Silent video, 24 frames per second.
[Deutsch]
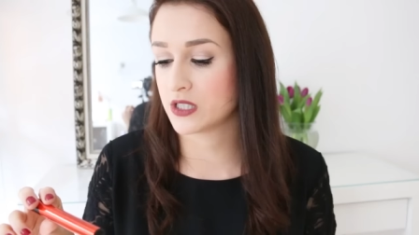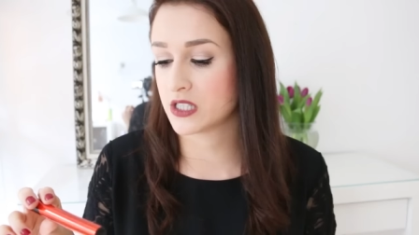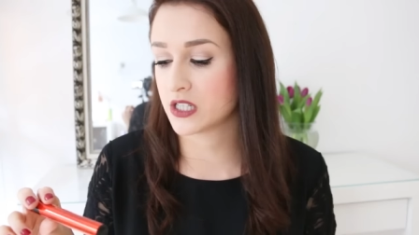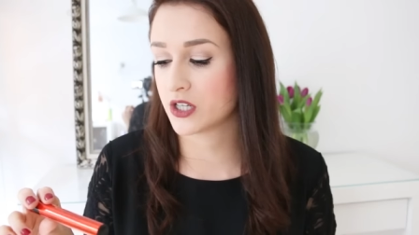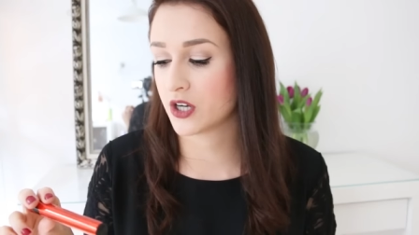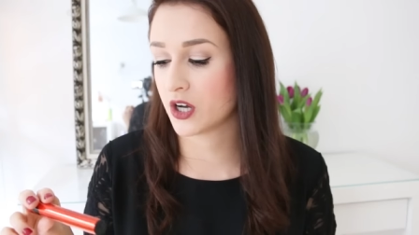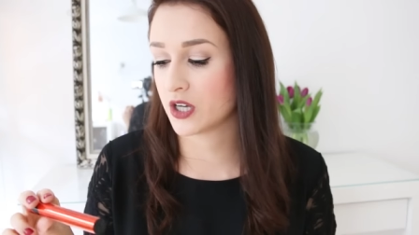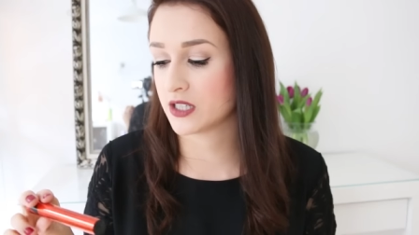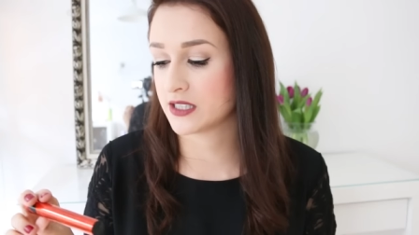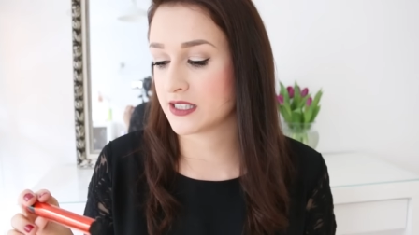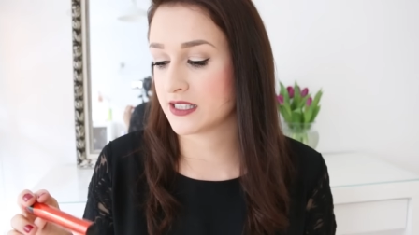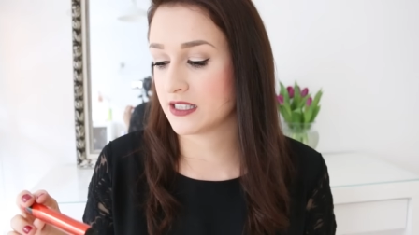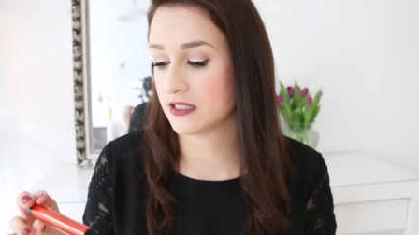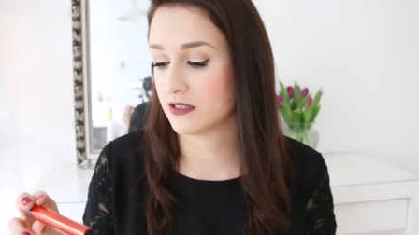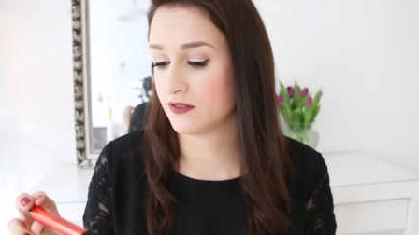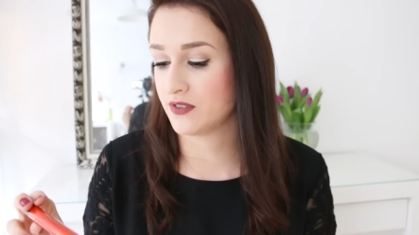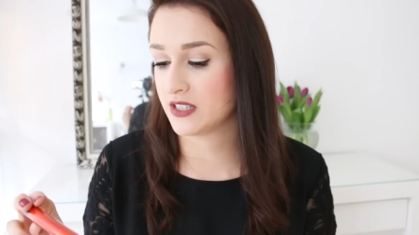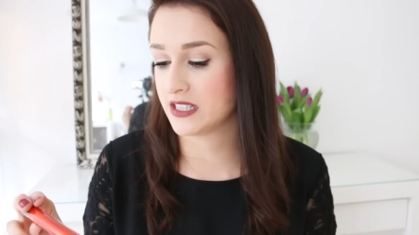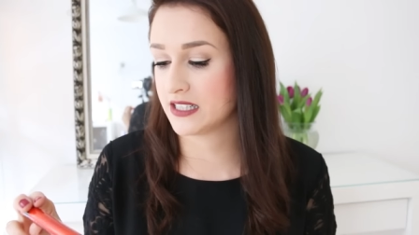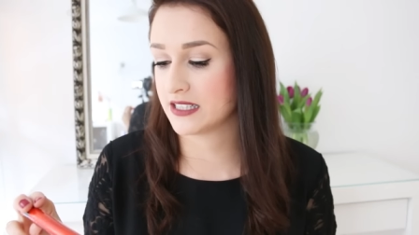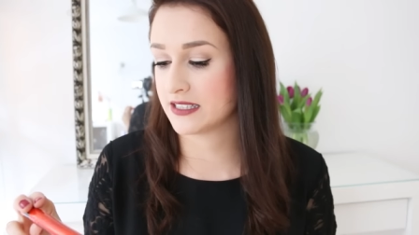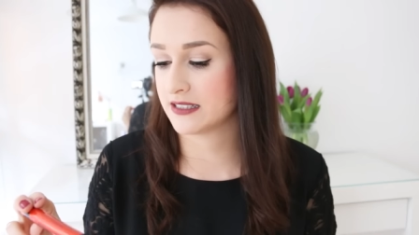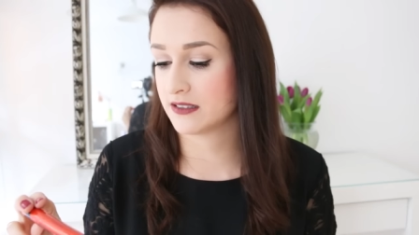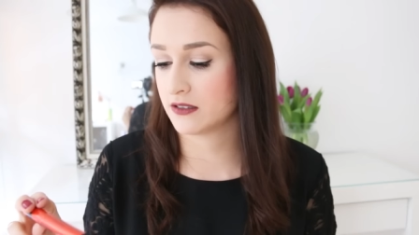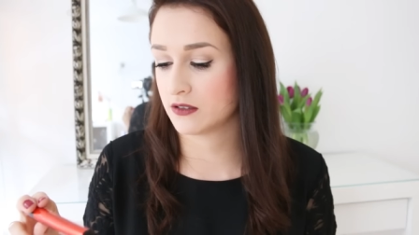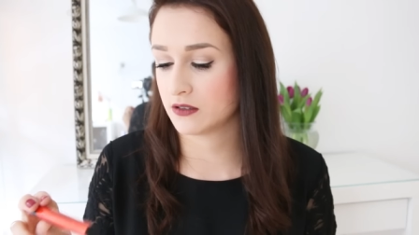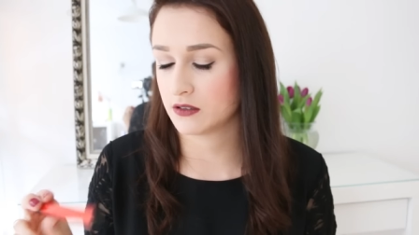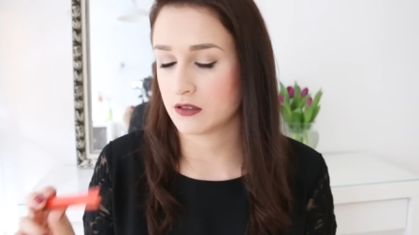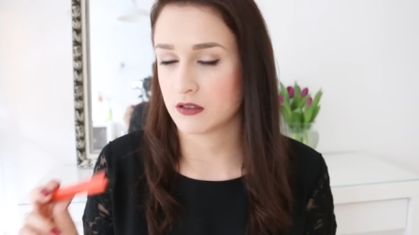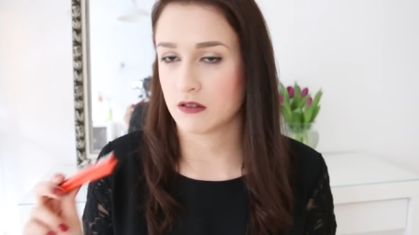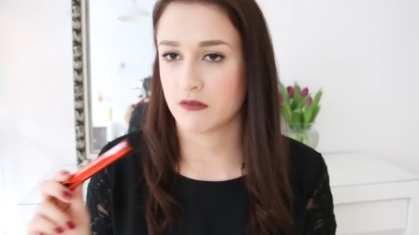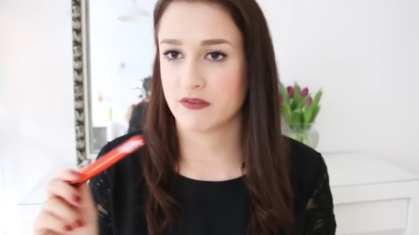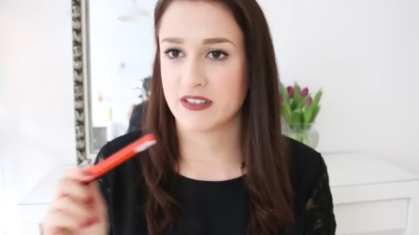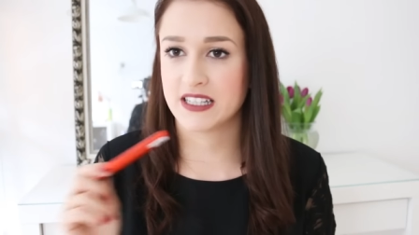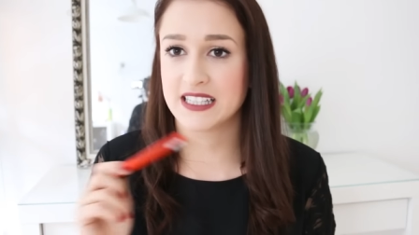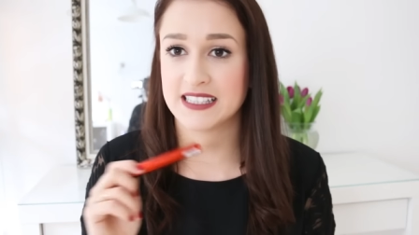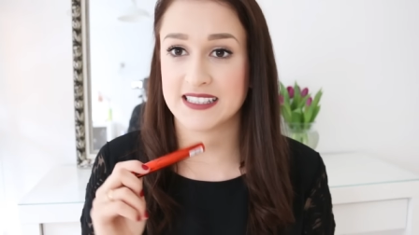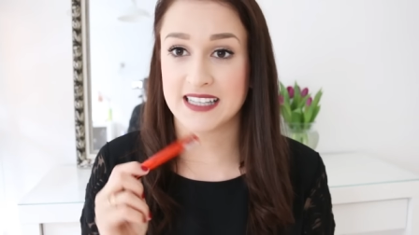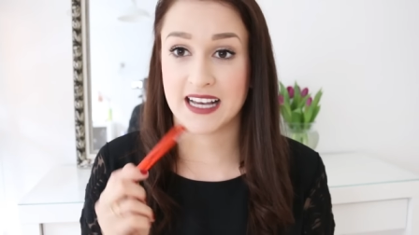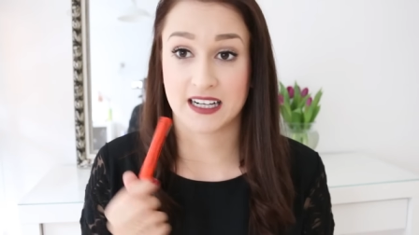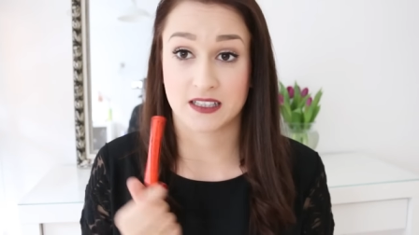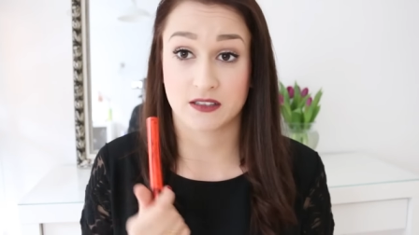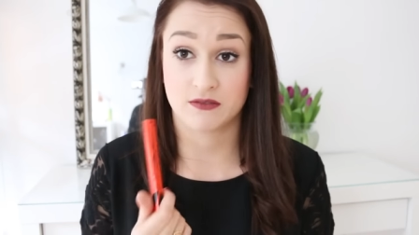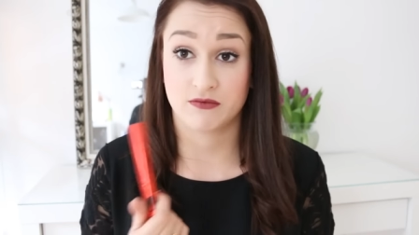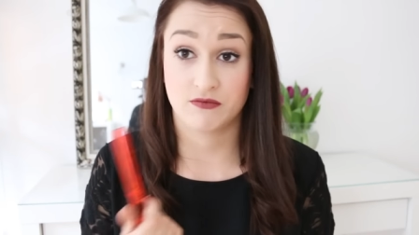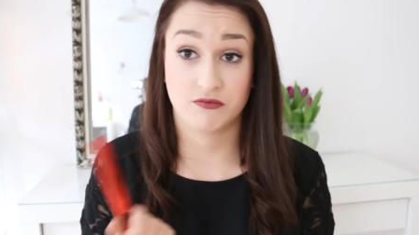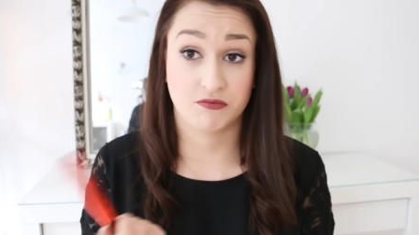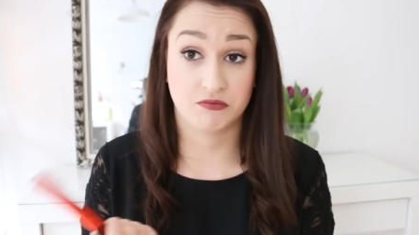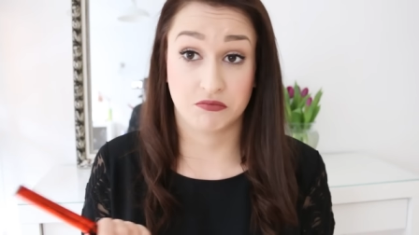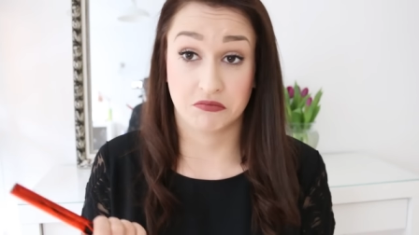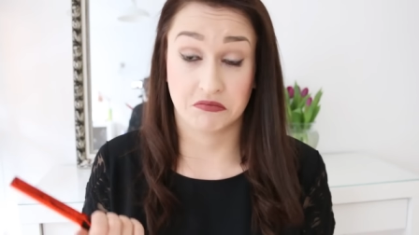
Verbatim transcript: Und die kostet, wie, ge wie gesagt,